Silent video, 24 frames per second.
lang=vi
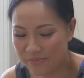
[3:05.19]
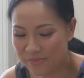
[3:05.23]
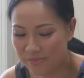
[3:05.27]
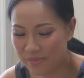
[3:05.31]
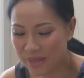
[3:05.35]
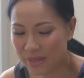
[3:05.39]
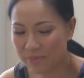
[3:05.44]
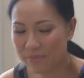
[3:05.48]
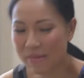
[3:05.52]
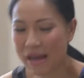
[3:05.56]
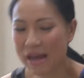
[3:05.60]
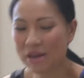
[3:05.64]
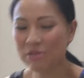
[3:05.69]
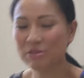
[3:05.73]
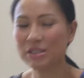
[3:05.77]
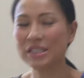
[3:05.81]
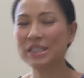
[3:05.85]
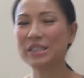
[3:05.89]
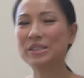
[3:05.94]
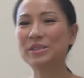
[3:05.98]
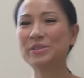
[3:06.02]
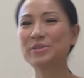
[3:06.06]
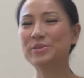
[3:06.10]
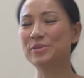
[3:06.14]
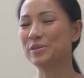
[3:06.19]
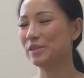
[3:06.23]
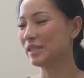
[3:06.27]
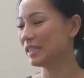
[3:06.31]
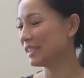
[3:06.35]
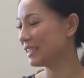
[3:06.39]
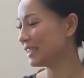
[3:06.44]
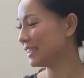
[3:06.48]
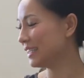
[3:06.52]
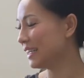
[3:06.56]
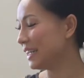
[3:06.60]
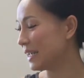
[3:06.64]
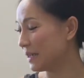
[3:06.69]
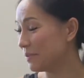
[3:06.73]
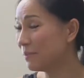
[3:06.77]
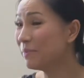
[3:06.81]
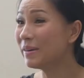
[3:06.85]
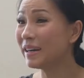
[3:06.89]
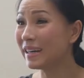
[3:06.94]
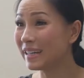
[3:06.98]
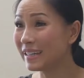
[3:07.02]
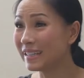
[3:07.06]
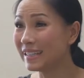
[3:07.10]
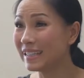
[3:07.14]
mình bao nhiêu à,
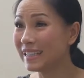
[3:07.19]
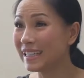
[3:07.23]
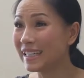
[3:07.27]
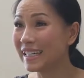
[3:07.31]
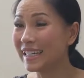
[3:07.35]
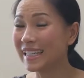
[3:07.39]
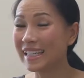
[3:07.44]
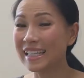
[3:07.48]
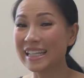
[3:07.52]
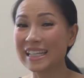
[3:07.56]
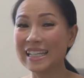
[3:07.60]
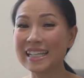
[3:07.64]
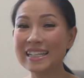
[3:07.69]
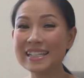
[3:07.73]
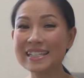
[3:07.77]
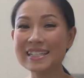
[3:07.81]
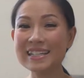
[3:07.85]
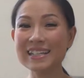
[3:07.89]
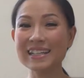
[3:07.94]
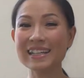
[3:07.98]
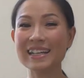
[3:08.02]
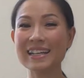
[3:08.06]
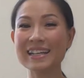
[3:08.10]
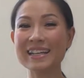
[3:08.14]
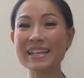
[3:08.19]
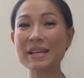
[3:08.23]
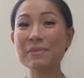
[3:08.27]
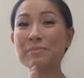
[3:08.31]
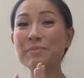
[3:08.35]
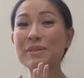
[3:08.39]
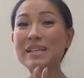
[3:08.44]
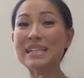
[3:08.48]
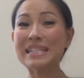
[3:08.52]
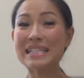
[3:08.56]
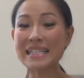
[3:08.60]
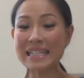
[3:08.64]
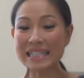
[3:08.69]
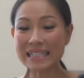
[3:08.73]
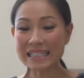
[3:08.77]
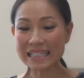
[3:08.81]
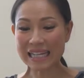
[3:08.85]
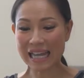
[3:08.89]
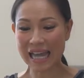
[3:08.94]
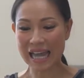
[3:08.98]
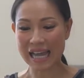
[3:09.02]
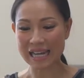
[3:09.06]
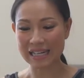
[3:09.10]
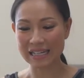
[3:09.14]
điểm ha thì lần trước là
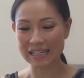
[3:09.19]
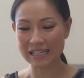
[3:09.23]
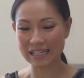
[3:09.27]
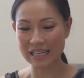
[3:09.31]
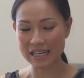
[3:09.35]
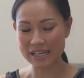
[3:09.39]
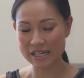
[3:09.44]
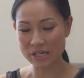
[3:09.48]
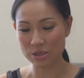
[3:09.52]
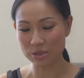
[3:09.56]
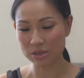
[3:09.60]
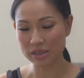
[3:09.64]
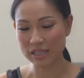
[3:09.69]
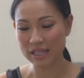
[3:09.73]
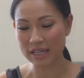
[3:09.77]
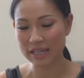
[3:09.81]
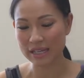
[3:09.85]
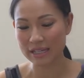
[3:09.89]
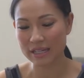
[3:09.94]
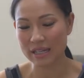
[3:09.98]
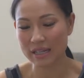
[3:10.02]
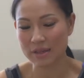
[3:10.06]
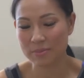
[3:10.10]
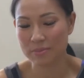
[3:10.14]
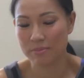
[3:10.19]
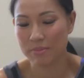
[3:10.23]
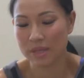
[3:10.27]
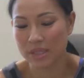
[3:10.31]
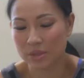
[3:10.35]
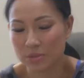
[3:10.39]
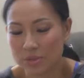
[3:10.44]
59 ngàn lần đầu tiên á, mà